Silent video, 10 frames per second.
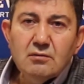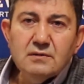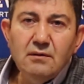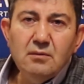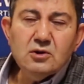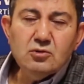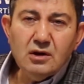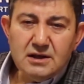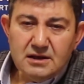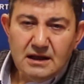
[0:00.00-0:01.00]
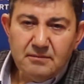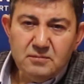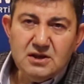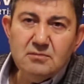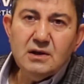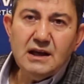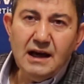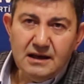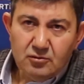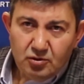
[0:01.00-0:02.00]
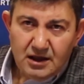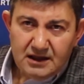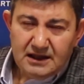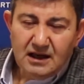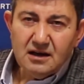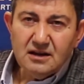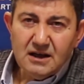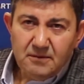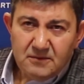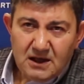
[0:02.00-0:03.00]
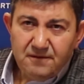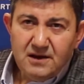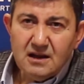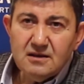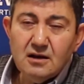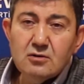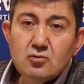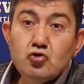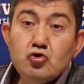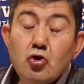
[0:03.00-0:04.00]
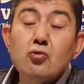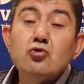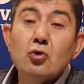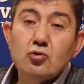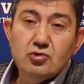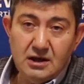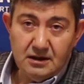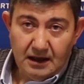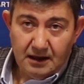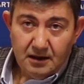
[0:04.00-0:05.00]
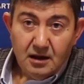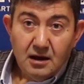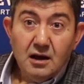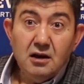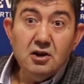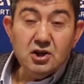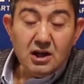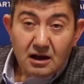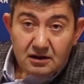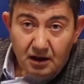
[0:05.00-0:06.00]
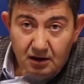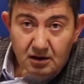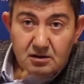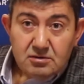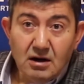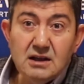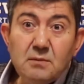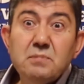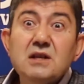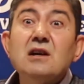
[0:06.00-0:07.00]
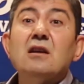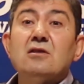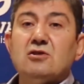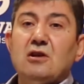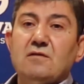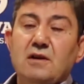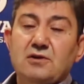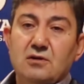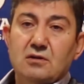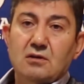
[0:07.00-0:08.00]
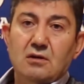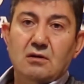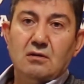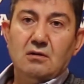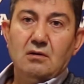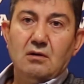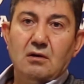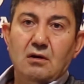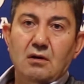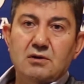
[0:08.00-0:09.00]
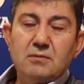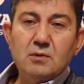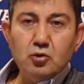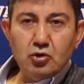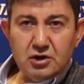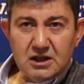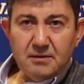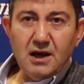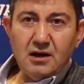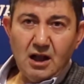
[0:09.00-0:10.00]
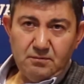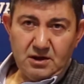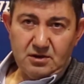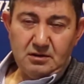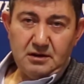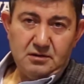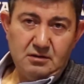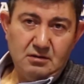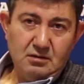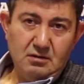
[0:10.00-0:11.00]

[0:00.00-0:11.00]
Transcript: Tamam mı? Dolayısıyla bizim yani dünyadaki artan emtia fiyatlarının çok çok üzerinde. iki katı civarında bizde artışlar var. Şimdi bunu gizlemeye kalkmasınlar.